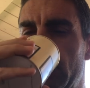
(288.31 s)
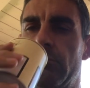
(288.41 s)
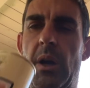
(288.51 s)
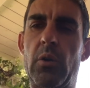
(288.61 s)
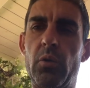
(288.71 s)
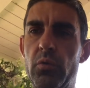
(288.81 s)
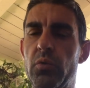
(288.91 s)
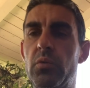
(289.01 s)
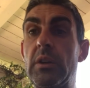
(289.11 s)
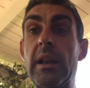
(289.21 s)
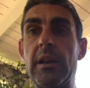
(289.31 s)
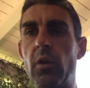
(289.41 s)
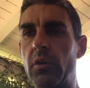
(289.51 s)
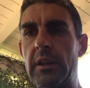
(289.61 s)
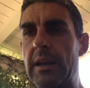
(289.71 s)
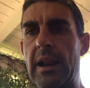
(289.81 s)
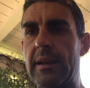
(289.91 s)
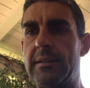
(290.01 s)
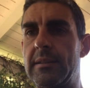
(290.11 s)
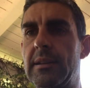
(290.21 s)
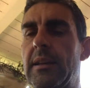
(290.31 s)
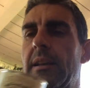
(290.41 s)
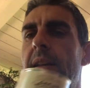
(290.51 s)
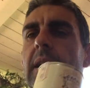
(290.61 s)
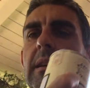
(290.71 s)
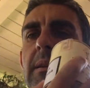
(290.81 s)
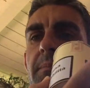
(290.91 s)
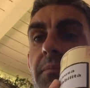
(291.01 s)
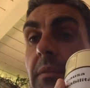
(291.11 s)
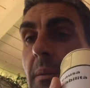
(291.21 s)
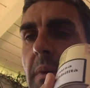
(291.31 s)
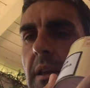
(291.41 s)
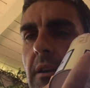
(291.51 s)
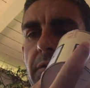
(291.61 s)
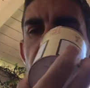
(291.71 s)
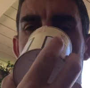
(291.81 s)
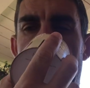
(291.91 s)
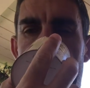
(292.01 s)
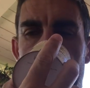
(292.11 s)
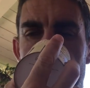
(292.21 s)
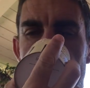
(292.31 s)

ma con tutte le note classiche dei tabacchi affumicati.